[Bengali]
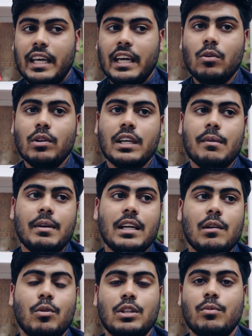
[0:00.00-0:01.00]
এগুলো থেকে
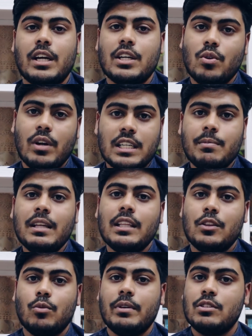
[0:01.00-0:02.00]
মেডিকেল ভর্তি পরীক্ষা চলে আসবে
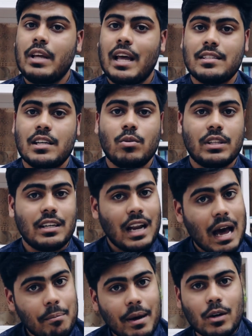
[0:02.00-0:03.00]
দেন তুমি যদি অ্যান্সার করতে
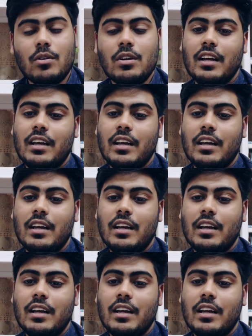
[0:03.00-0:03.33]
না পারো